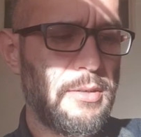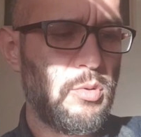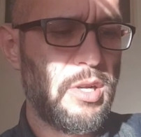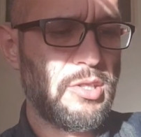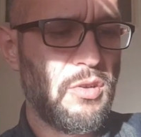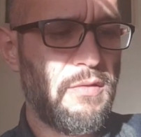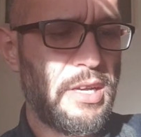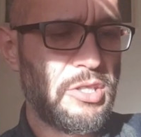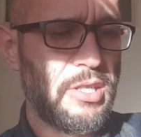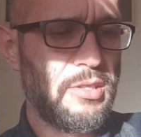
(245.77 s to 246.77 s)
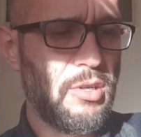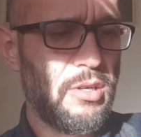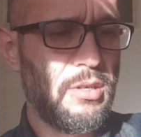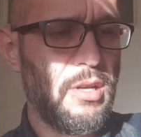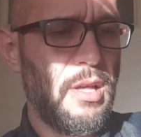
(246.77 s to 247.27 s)
które są ważne
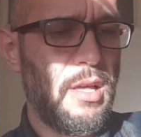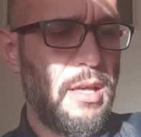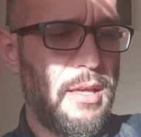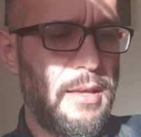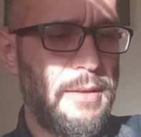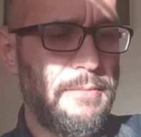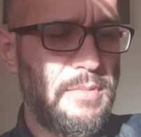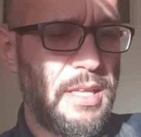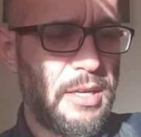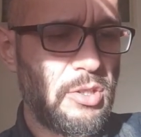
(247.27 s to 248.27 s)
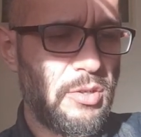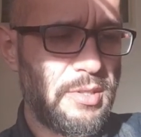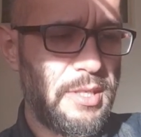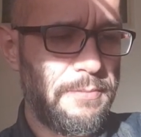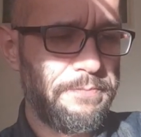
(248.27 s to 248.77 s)
do y,
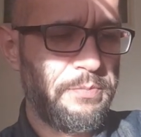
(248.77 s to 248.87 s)
diagnozy.